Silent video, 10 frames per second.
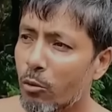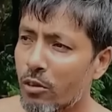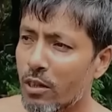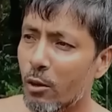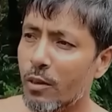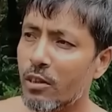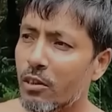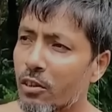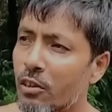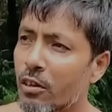এই মন্দির সাইডে
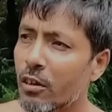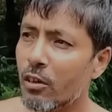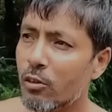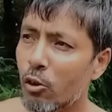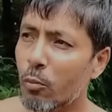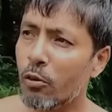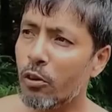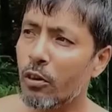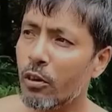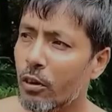পাশে দি
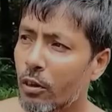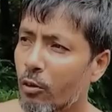জফনে